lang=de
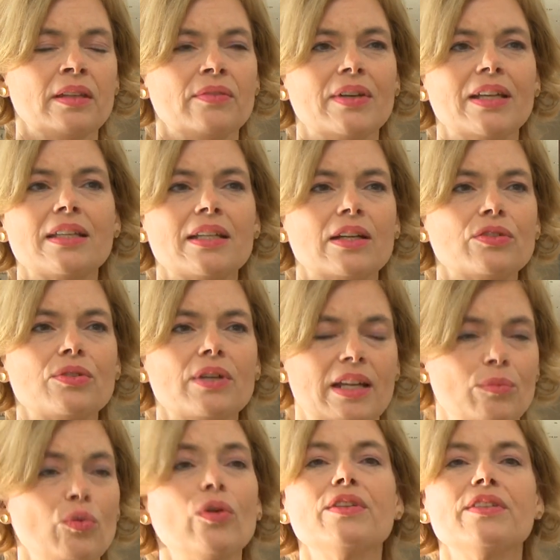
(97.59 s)
werde ich auch zu
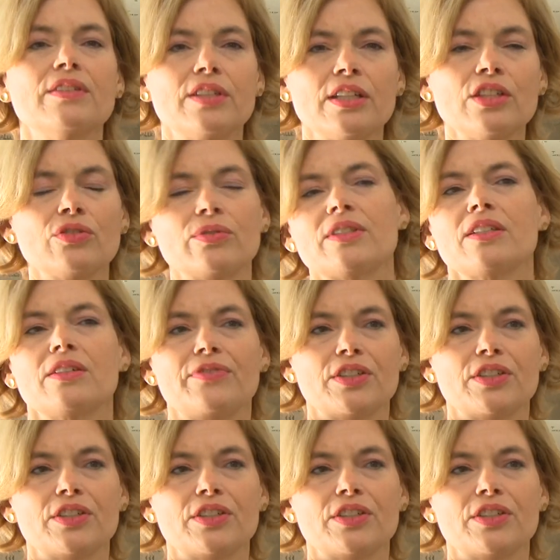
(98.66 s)
einem runden Tisch unsere